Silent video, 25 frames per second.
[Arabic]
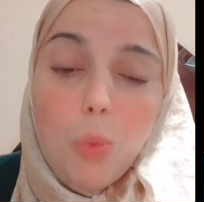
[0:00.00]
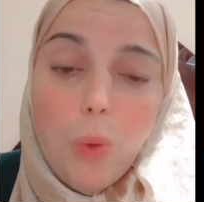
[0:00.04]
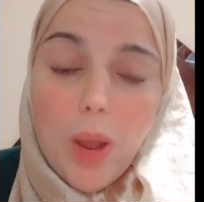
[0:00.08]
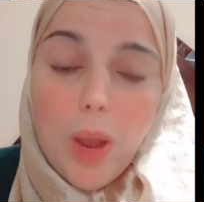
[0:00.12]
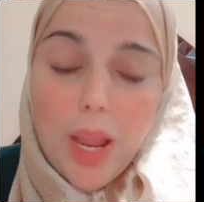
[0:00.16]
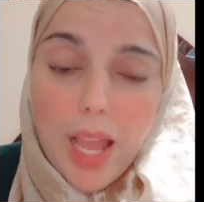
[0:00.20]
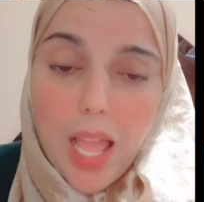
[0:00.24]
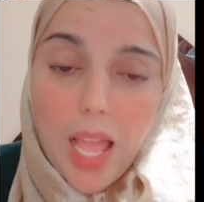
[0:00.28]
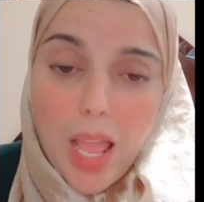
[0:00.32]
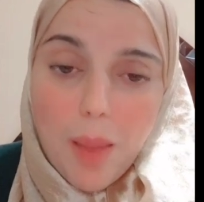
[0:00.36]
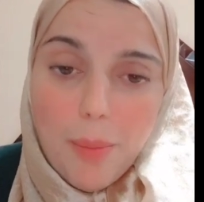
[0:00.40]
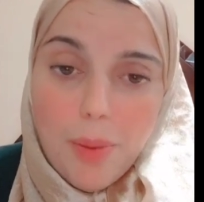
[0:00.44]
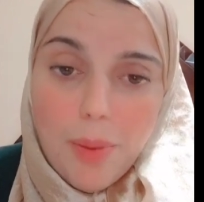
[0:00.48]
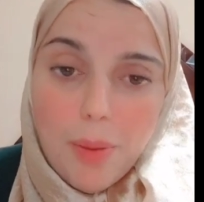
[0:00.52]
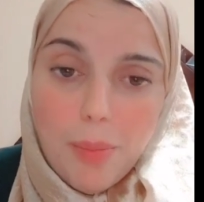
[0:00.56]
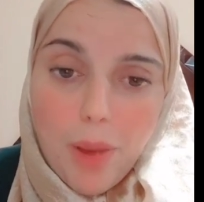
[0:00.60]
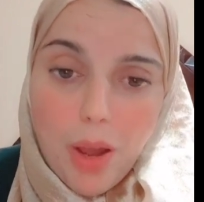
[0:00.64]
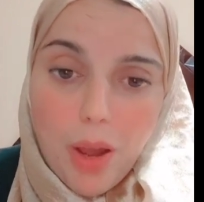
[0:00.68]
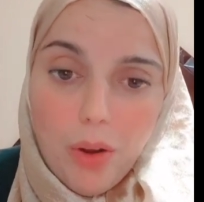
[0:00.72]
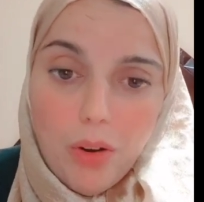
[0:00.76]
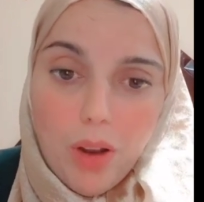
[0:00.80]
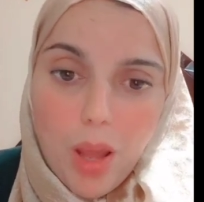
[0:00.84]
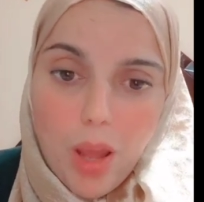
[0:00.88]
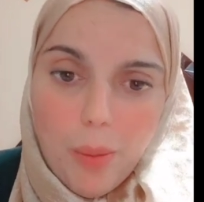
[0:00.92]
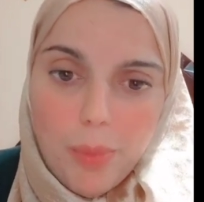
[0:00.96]
والعاب
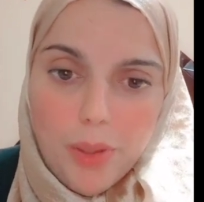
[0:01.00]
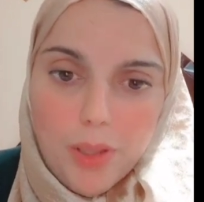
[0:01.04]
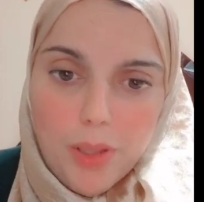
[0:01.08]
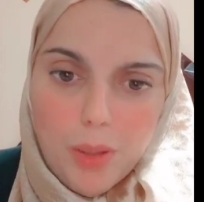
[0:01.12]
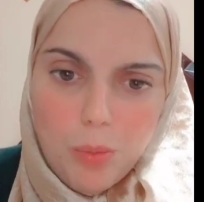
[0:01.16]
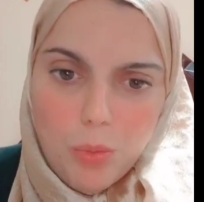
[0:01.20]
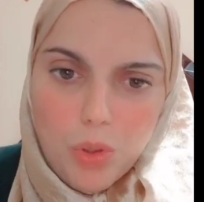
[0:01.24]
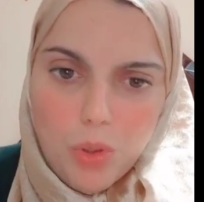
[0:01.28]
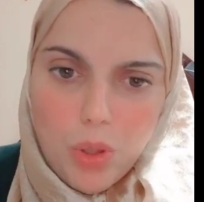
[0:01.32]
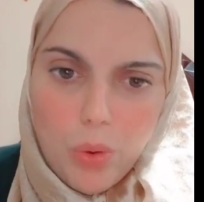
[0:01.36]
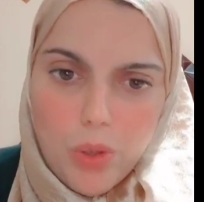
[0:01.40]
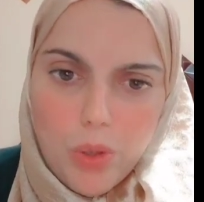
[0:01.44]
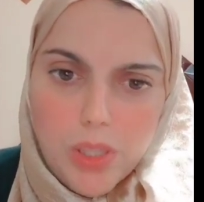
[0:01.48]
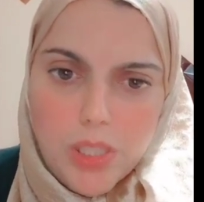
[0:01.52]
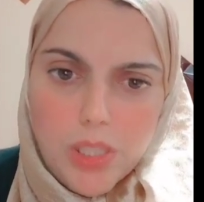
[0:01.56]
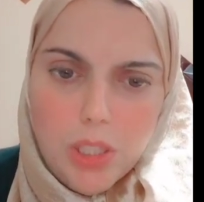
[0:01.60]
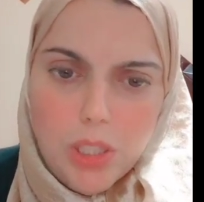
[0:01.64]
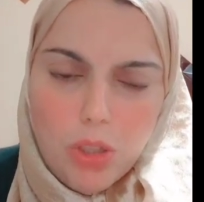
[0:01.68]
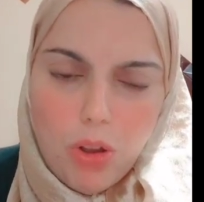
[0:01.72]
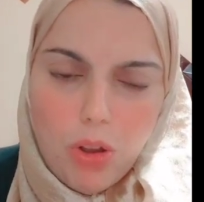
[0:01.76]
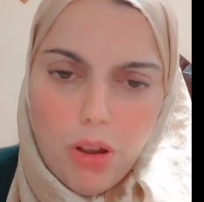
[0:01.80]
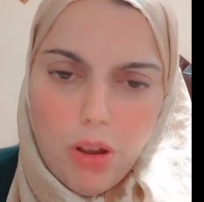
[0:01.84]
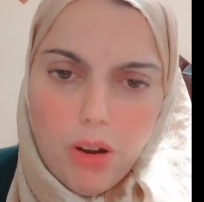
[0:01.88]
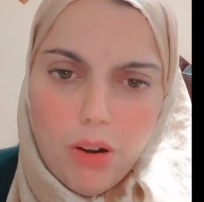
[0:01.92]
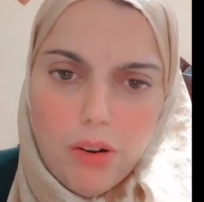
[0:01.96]
البحر الابيض
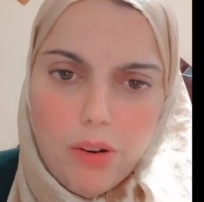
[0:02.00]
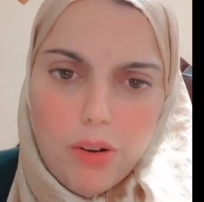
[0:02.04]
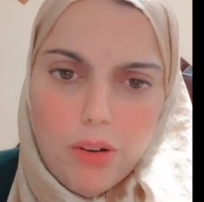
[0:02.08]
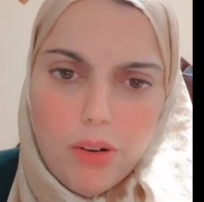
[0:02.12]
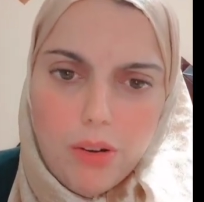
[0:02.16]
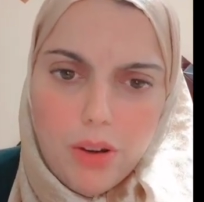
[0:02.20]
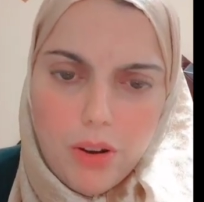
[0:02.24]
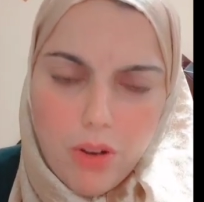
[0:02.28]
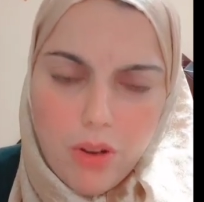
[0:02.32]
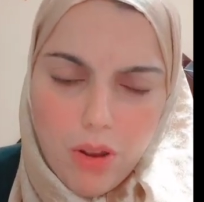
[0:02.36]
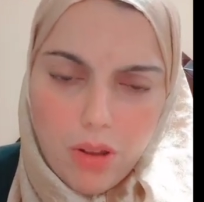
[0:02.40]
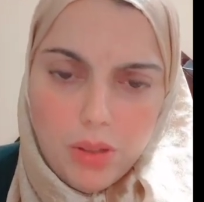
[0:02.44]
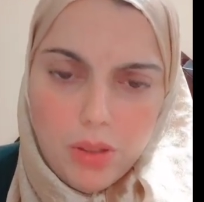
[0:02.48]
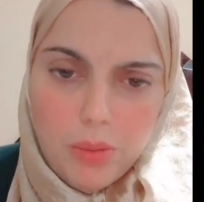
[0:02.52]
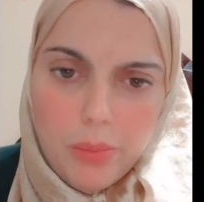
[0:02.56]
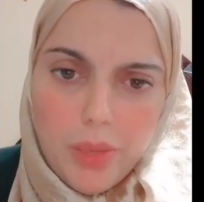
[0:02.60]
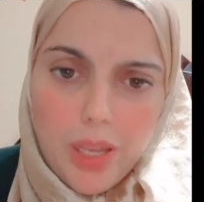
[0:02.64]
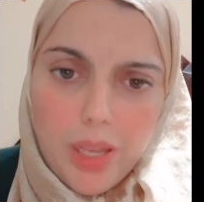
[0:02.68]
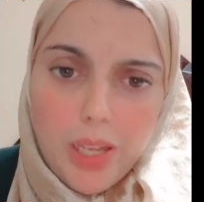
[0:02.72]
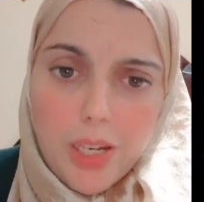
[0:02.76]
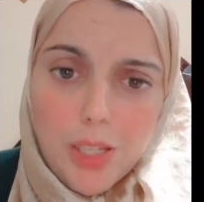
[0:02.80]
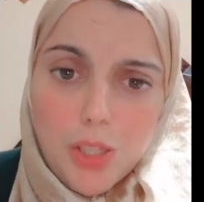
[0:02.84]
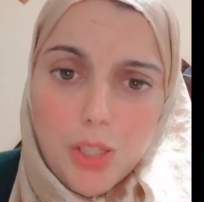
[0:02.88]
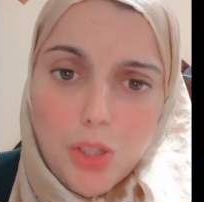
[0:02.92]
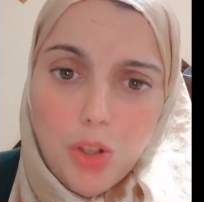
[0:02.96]
المتوسط قرر رياض
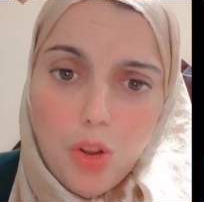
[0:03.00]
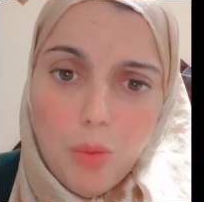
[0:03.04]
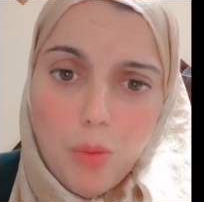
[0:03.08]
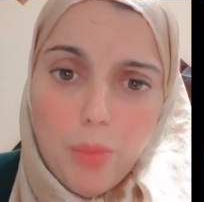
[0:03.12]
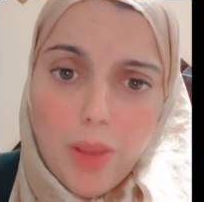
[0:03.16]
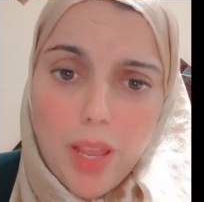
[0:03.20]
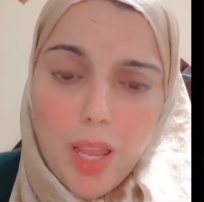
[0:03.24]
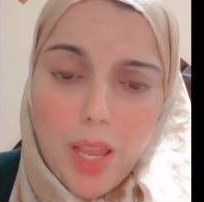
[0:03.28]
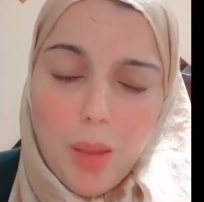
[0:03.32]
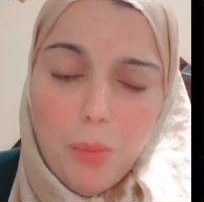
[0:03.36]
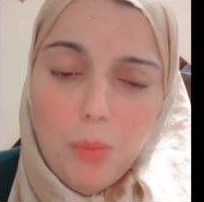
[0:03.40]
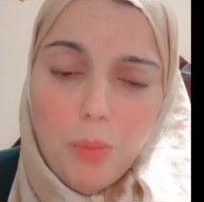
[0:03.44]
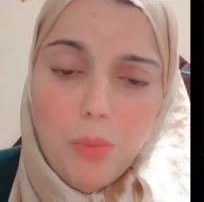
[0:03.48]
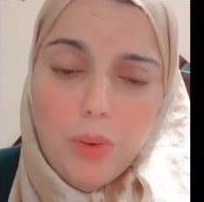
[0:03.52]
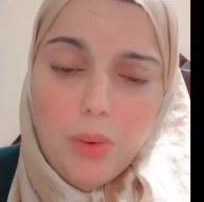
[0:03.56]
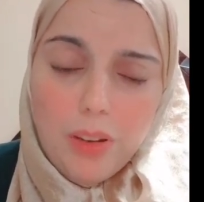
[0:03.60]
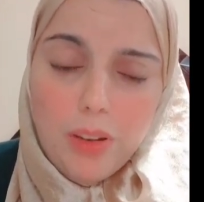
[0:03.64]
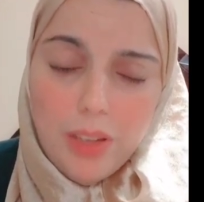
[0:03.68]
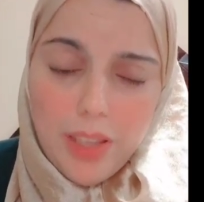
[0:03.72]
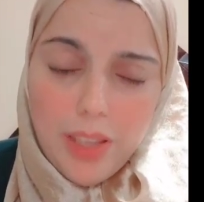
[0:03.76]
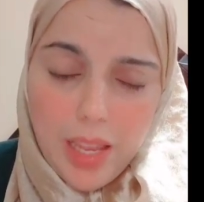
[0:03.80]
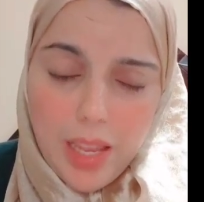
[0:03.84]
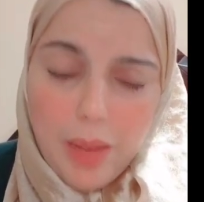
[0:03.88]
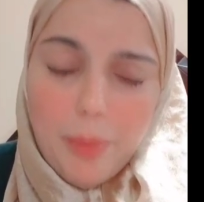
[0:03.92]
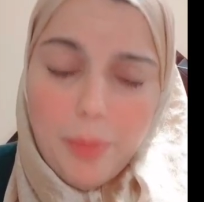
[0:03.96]
محرز ان هو يعمل
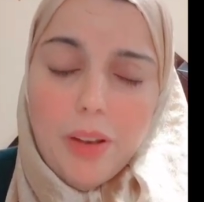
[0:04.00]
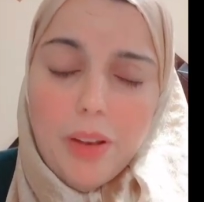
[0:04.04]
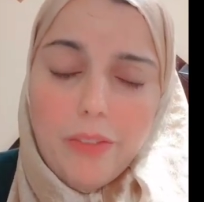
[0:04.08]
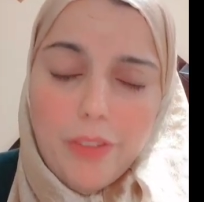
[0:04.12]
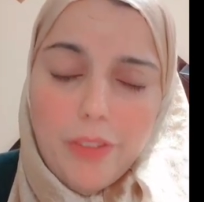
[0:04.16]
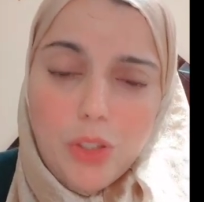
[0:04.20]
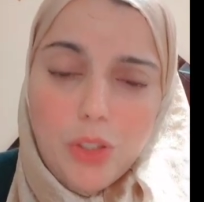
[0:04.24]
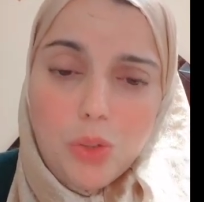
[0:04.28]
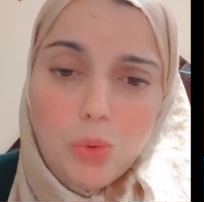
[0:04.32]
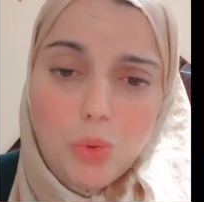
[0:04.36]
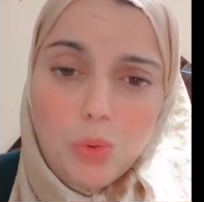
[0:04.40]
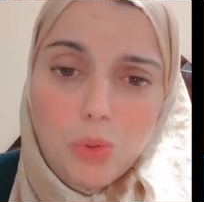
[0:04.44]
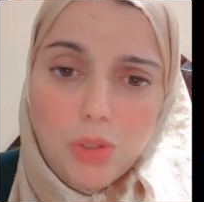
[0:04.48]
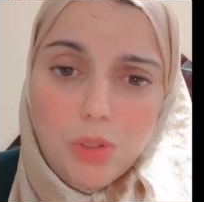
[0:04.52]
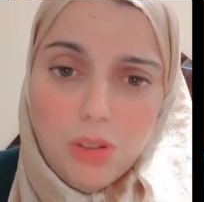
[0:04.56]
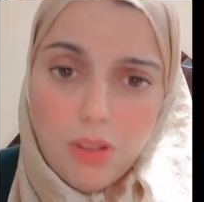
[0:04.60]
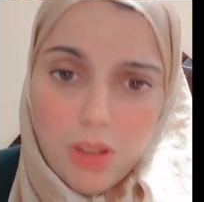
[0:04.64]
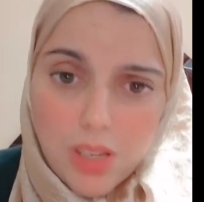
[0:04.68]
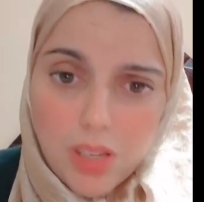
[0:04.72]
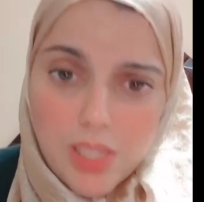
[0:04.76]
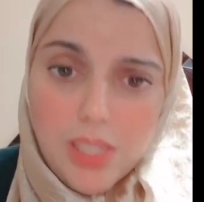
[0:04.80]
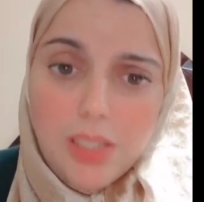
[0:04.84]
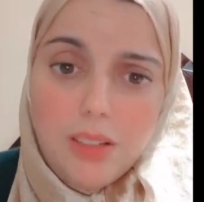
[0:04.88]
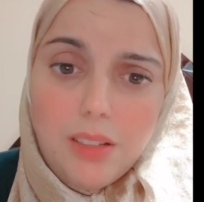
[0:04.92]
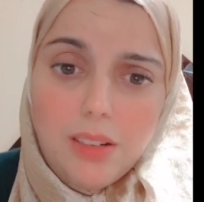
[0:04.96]
يعمل فيديو
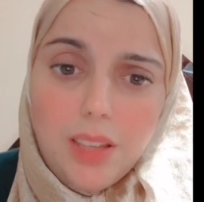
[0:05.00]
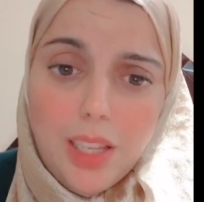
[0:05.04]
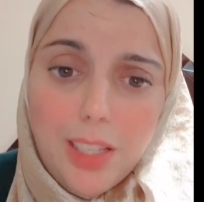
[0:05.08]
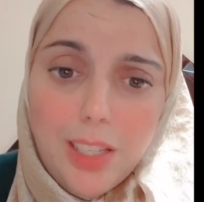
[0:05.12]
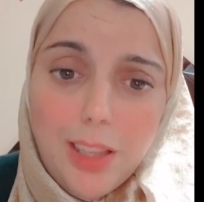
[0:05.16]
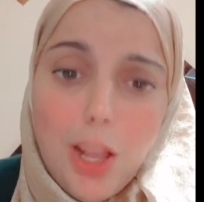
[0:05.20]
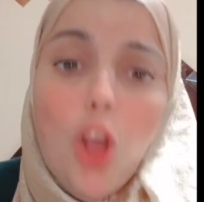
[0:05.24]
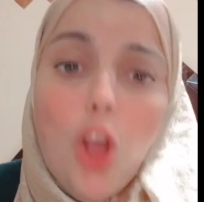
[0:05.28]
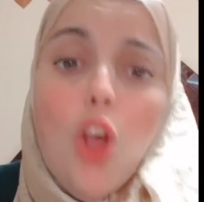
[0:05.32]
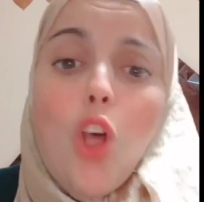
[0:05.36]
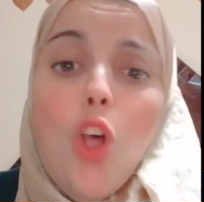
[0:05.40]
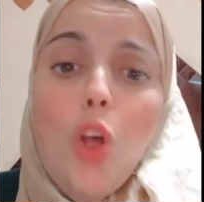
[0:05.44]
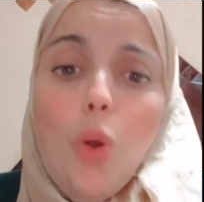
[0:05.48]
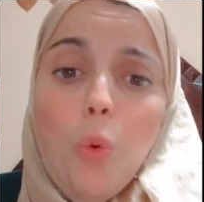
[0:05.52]
قصير كده